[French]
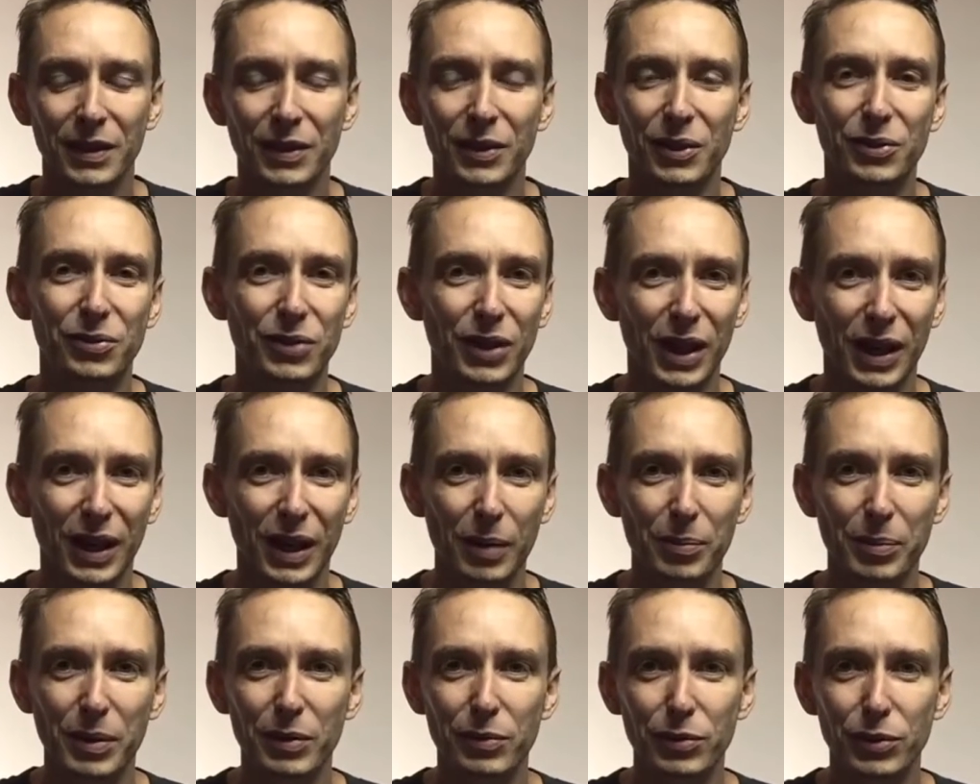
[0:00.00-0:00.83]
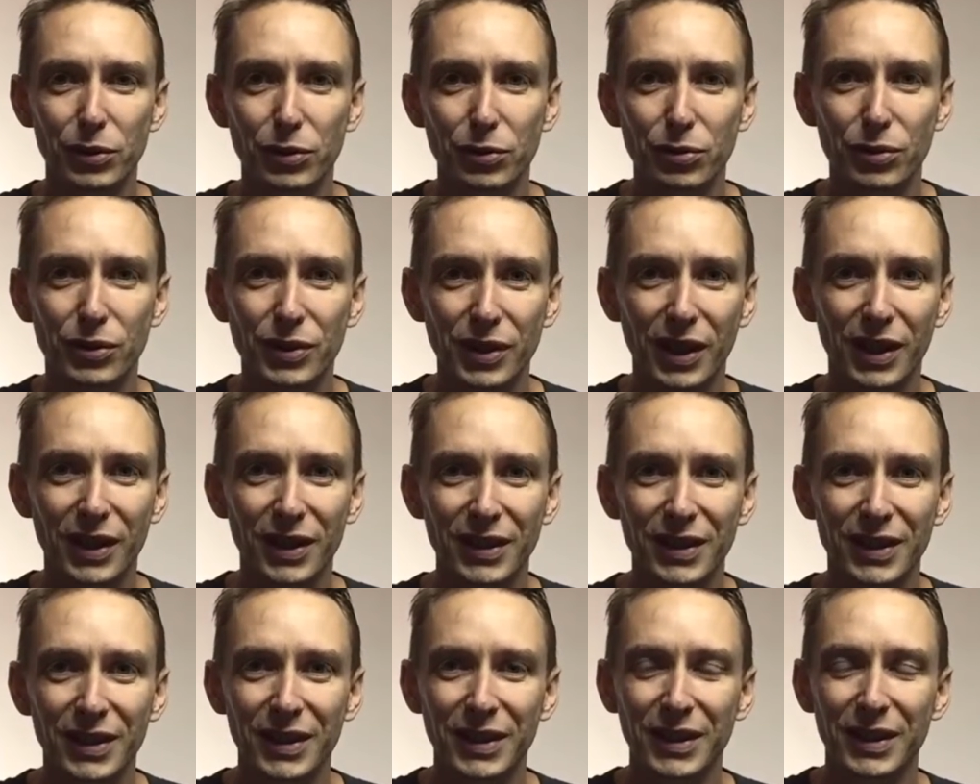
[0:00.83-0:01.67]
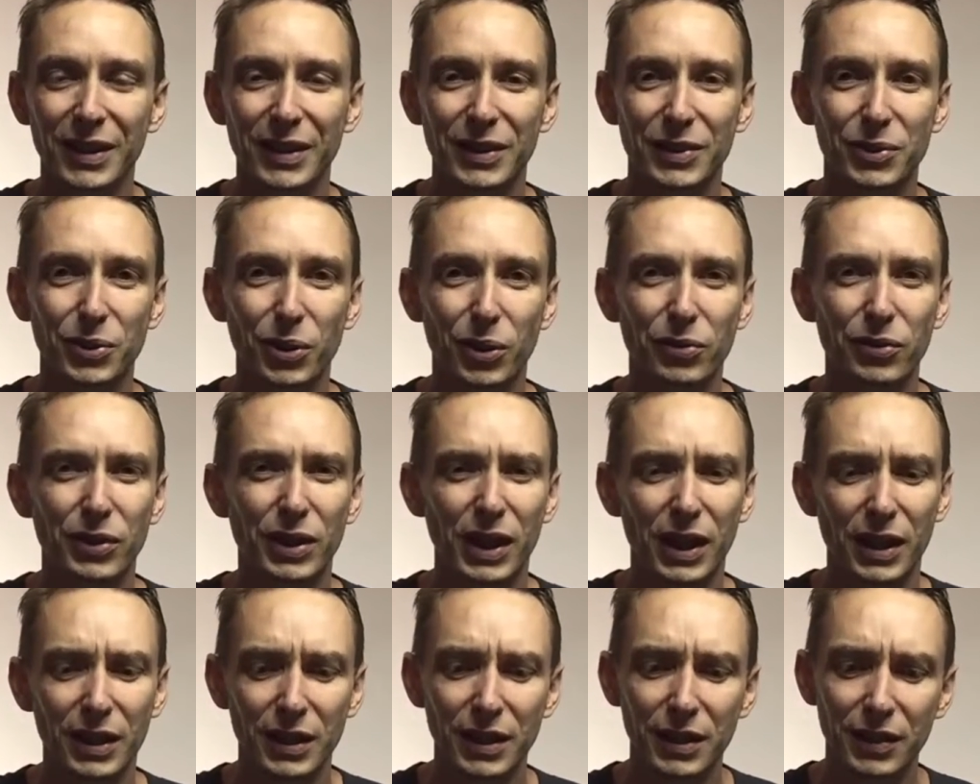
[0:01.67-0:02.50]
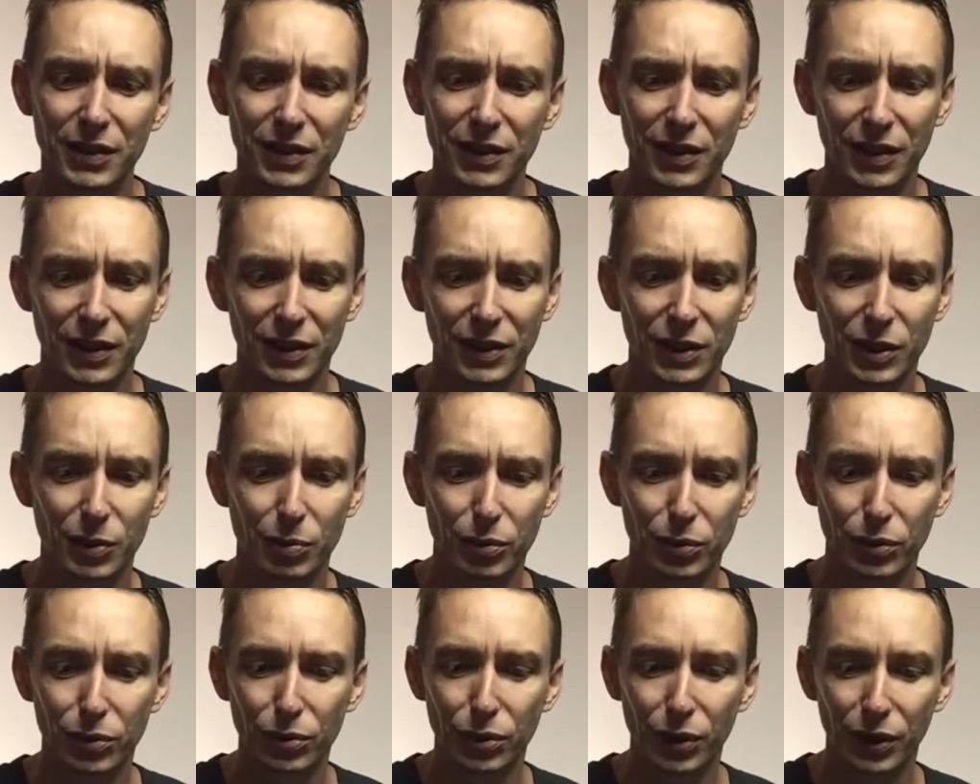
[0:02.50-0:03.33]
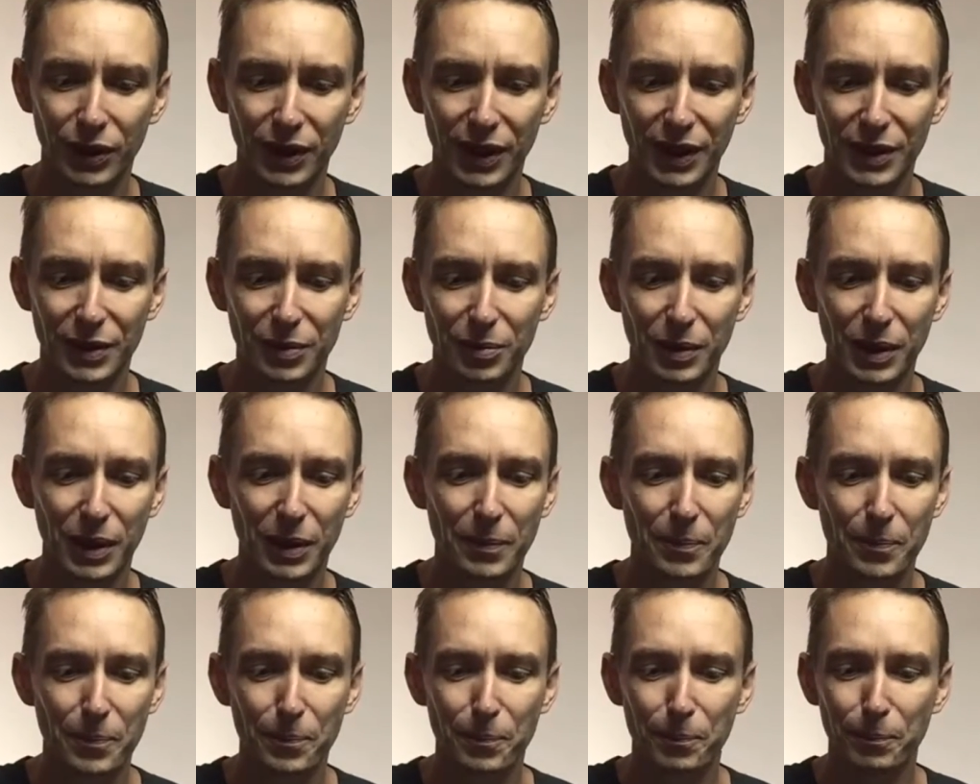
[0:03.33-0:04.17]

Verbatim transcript: Donc voilà, rappelez-vous de tout ça. Si on refait la liste, j'ai plus tout en tête, mais